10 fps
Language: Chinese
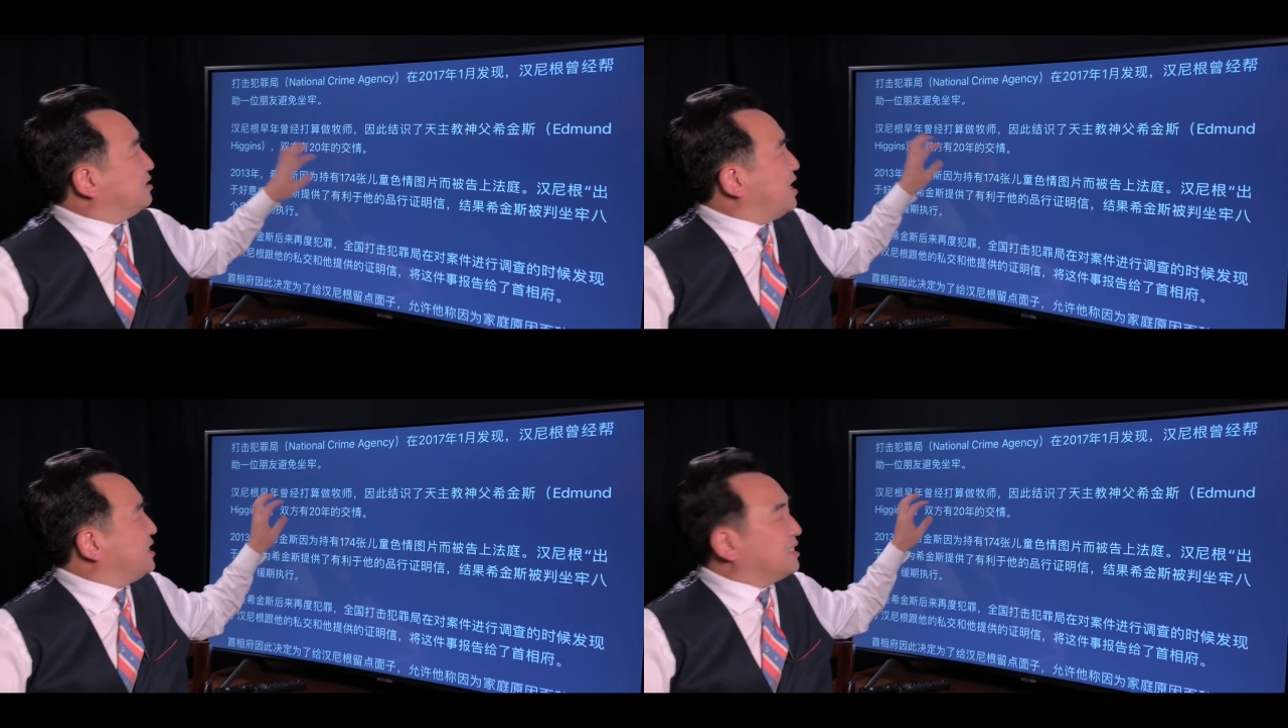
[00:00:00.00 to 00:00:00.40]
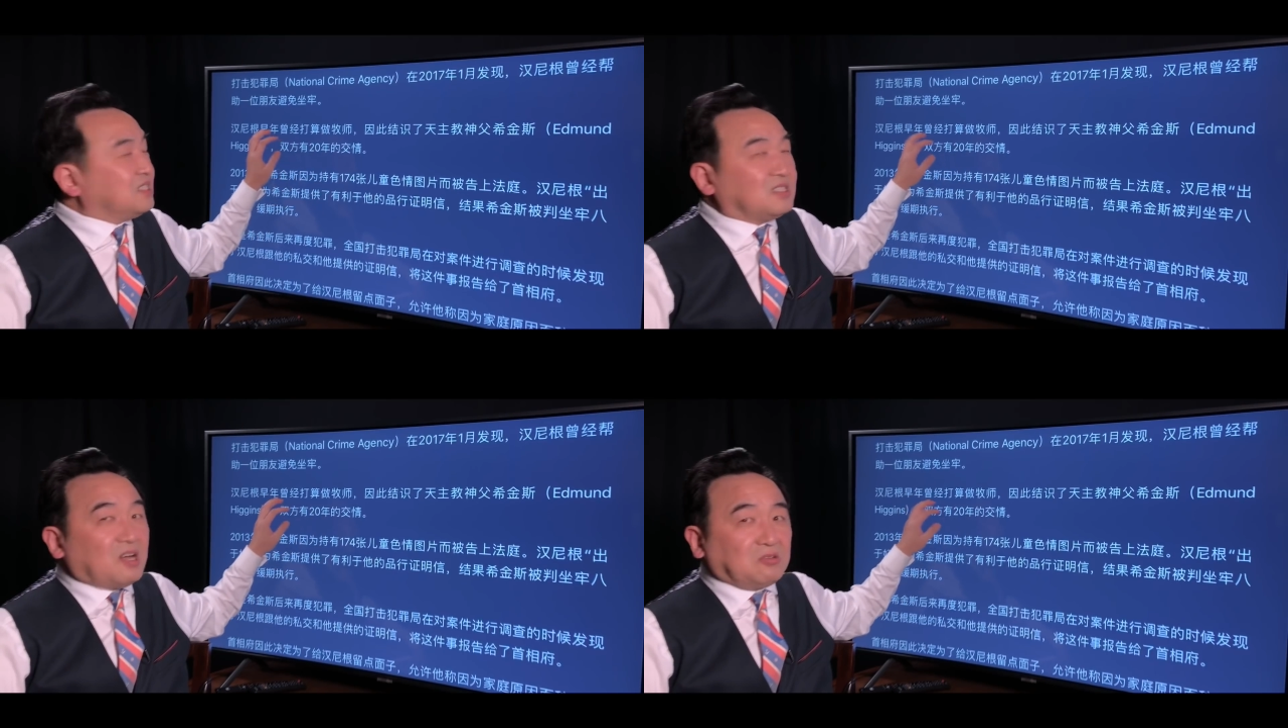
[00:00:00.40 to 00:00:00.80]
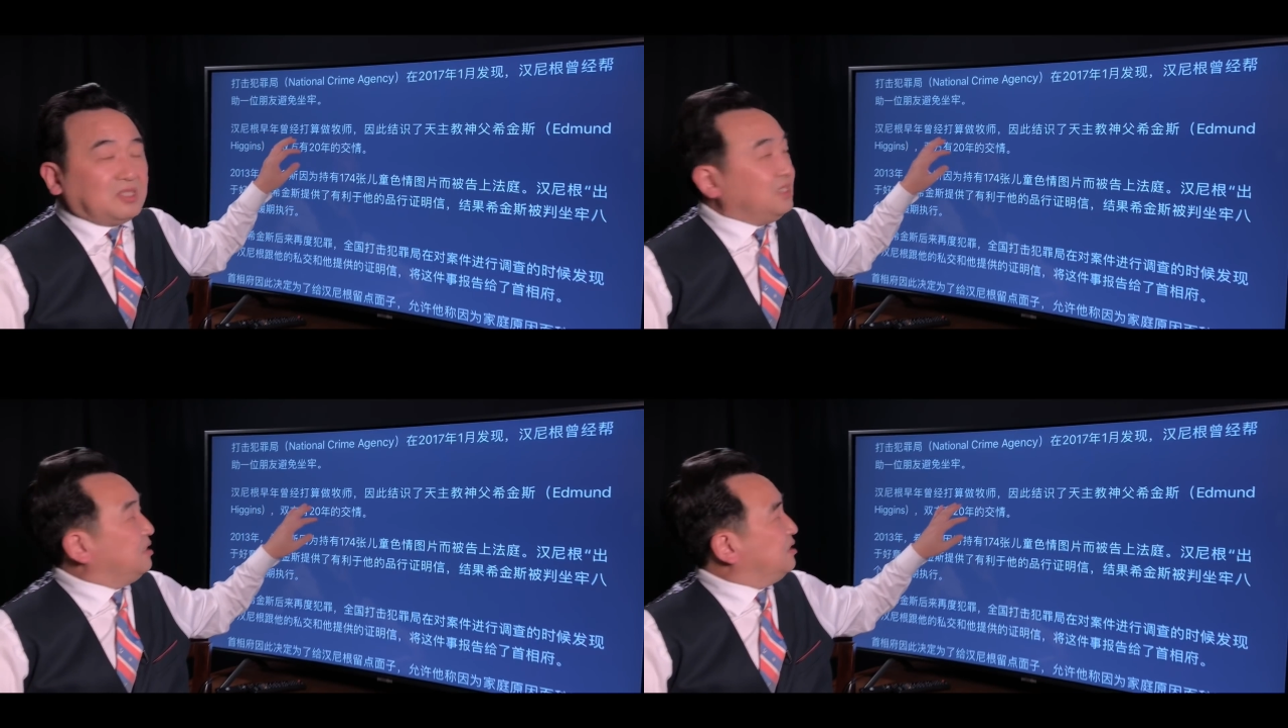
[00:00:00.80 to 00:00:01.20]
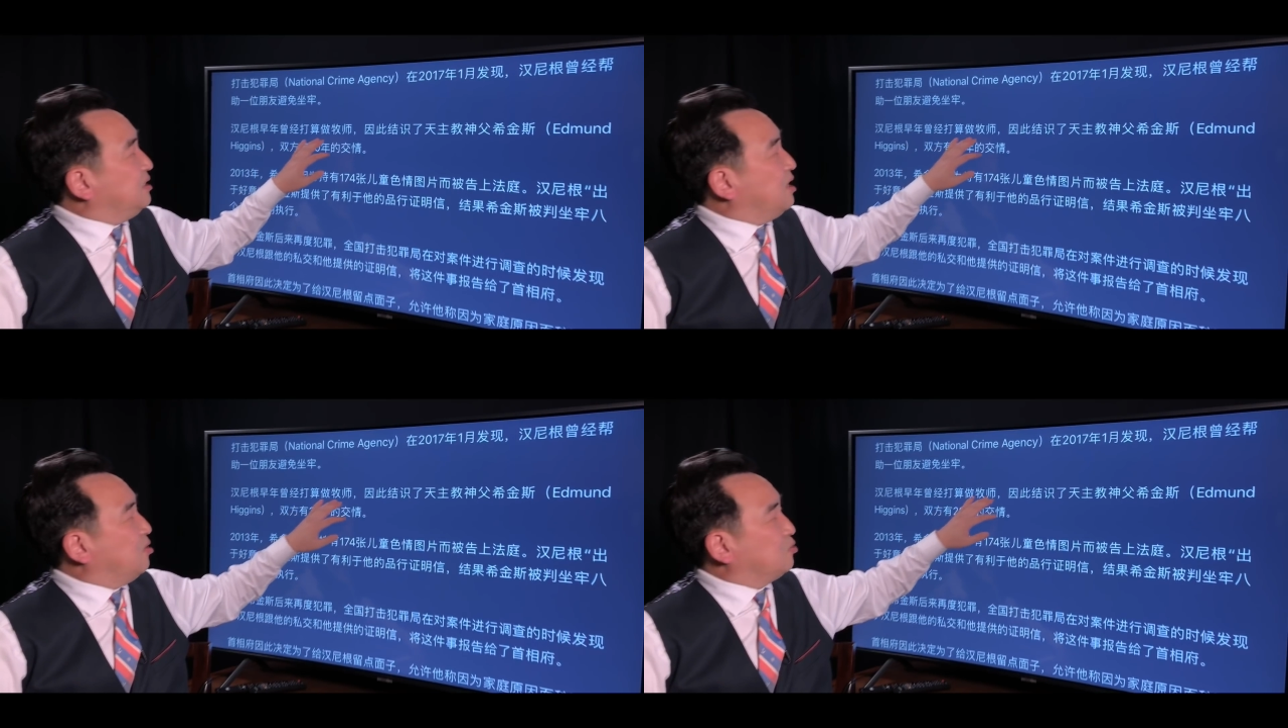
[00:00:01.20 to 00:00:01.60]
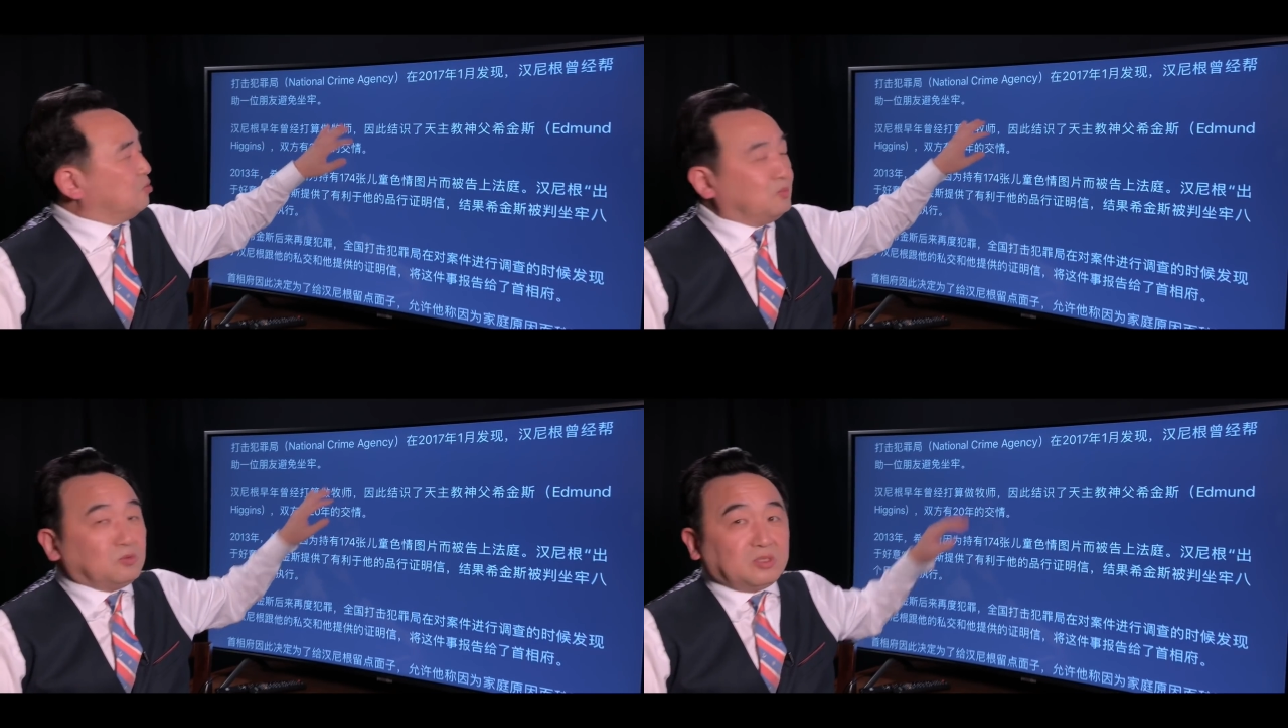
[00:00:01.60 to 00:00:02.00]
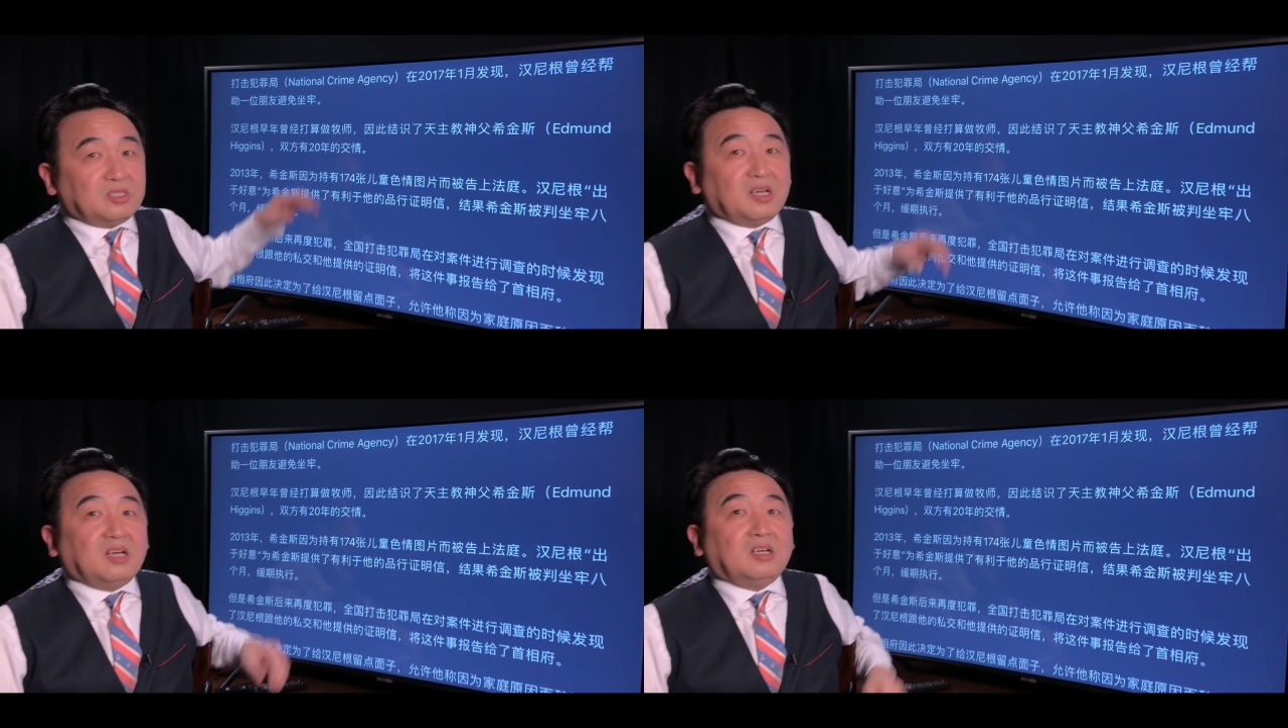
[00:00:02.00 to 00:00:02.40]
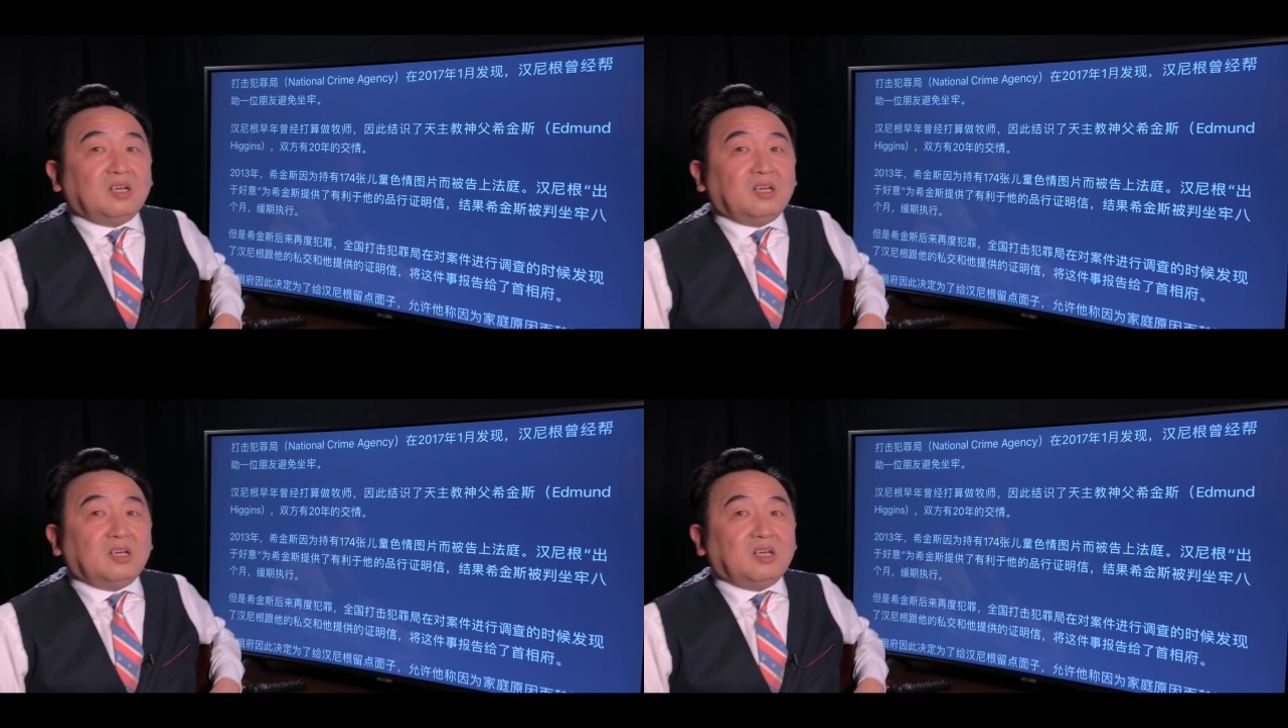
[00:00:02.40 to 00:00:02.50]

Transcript: 汉尼根早期要做牧师的，